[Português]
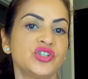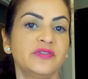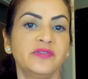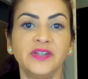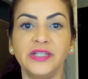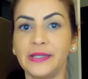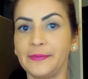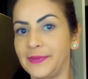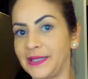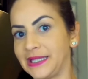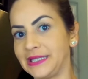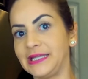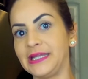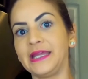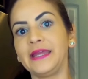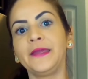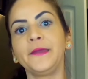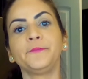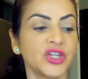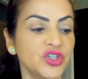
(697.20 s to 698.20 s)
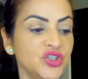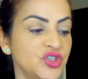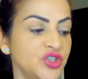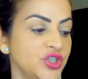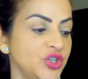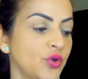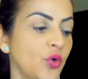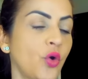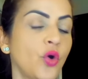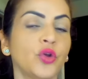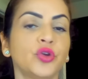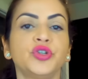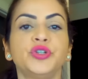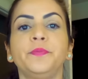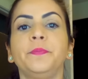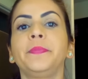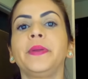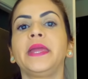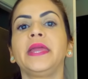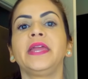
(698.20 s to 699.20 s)
de vitamina D comer de óleo de
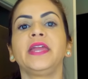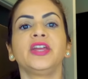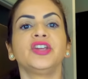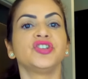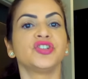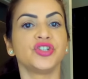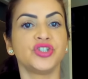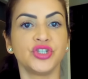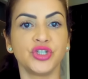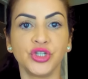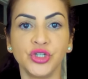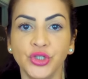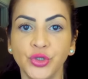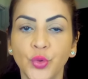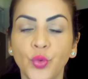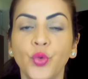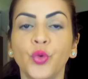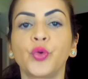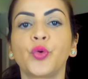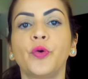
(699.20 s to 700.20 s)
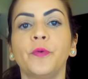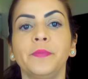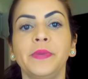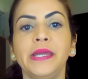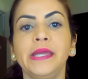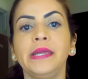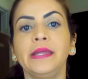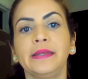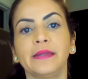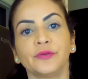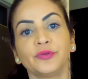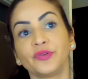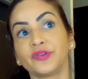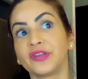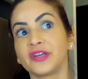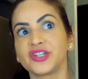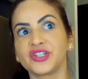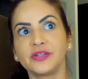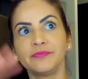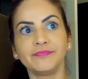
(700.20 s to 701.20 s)
peixe, de curcumina,
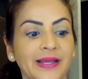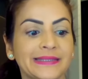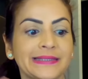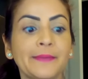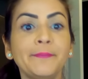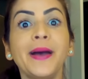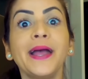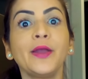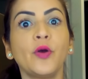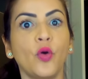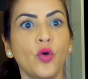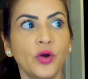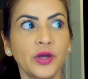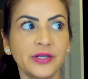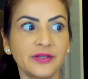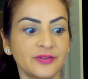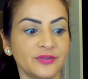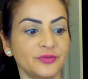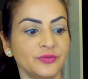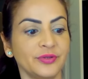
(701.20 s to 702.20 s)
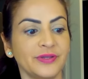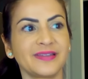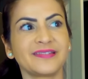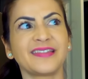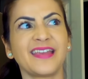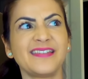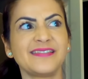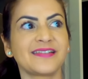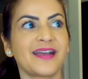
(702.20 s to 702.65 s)
dosagem até maiores do que seis